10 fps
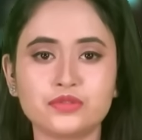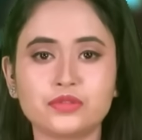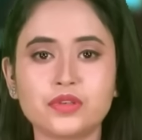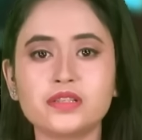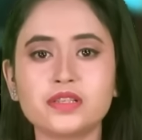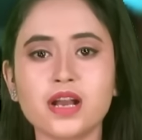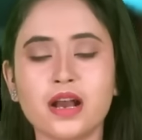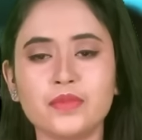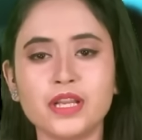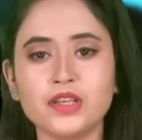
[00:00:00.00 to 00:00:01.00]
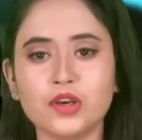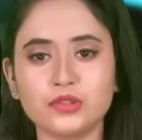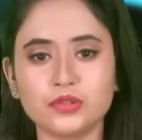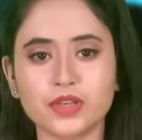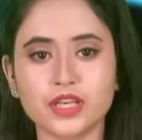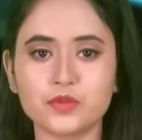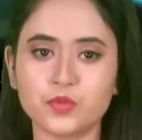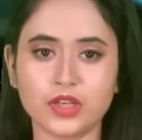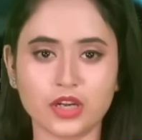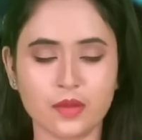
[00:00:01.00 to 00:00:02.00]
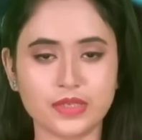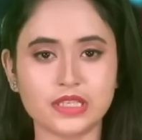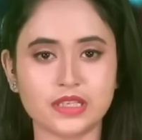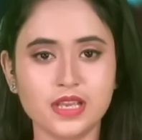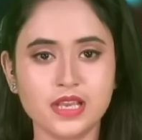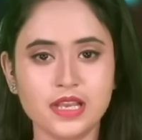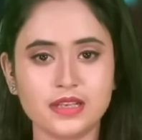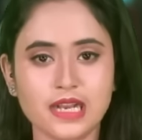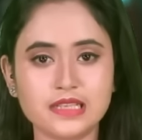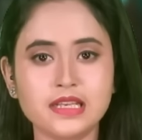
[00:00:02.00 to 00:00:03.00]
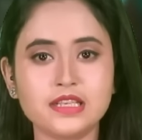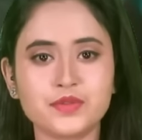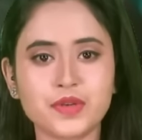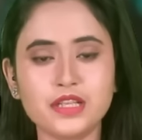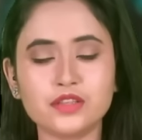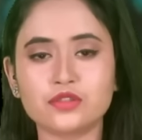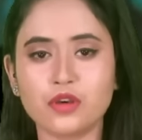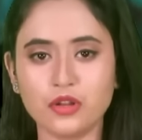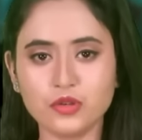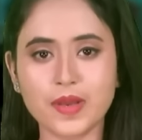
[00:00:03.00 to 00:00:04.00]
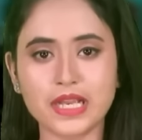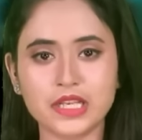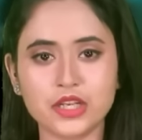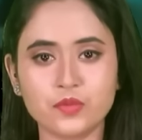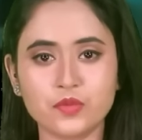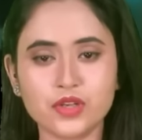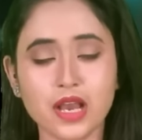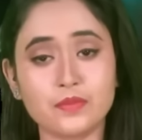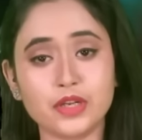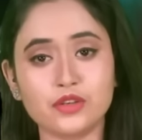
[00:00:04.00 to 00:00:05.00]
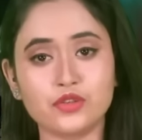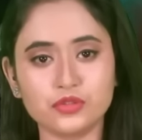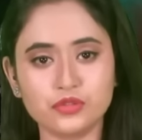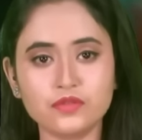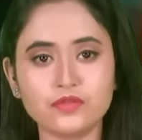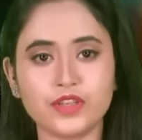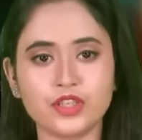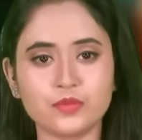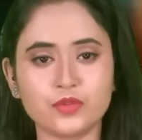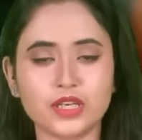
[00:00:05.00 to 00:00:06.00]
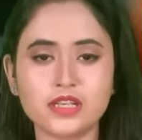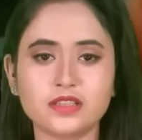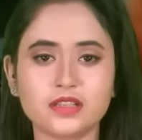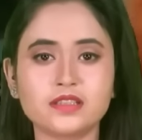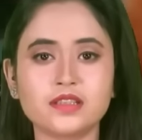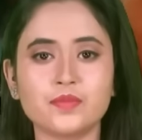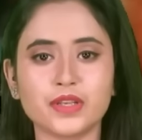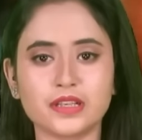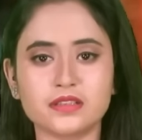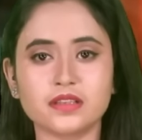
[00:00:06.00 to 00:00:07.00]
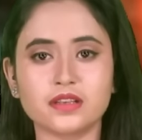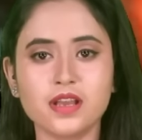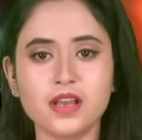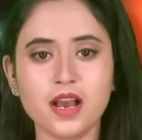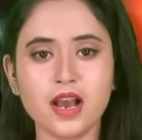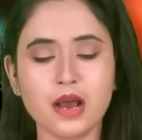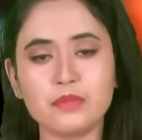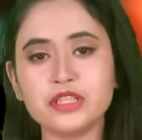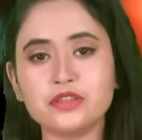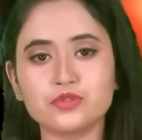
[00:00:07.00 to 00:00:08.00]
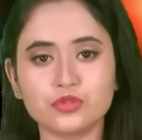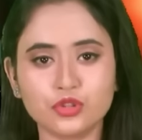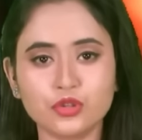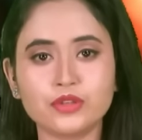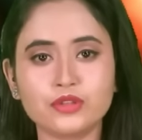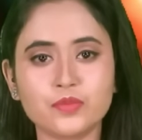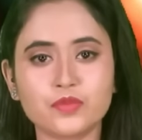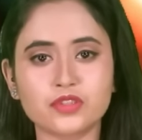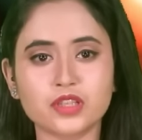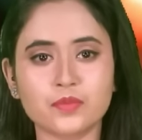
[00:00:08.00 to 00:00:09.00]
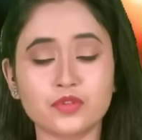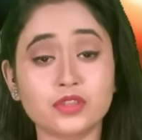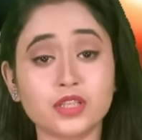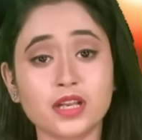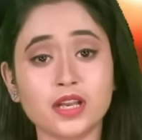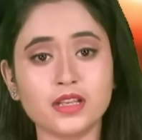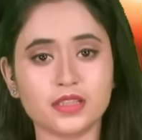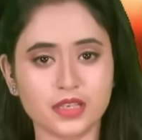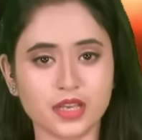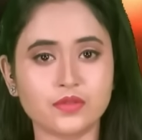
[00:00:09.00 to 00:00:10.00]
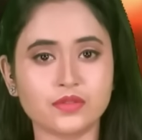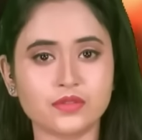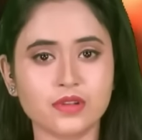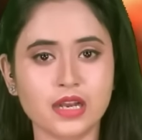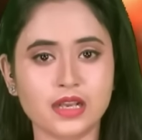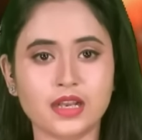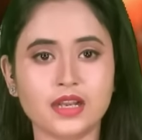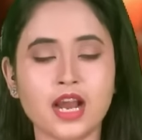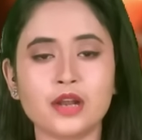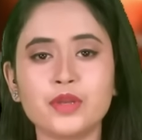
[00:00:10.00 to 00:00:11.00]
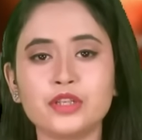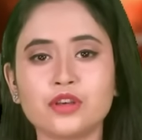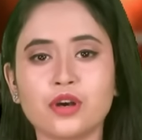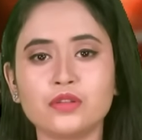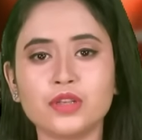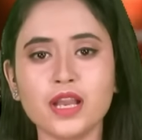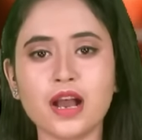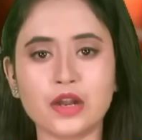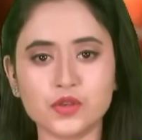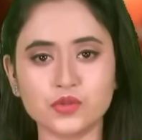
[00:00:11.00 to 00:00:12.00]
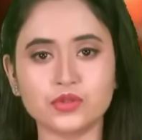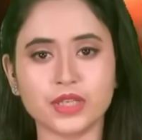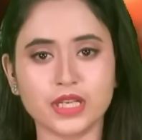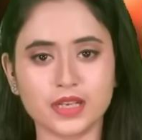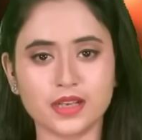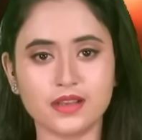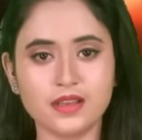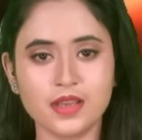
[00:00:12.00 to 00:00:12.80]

যুক্তরাষ্ট্রের হামলায় নিহত হিজবুল্লাহ কমান্ডার গাজা ইসরায়েলি স্থল বাহিনীর উপর হামলার নতুন ভিডিও প্রকাশ কাসাম ব্রিগেডসের হামাসের যুদ্ধবিরতি প্রস্তাব প্রত্যাখ্যান নেতানিয়াহুর আরাকান আর্মির দখলে আরও নতুন এলাকা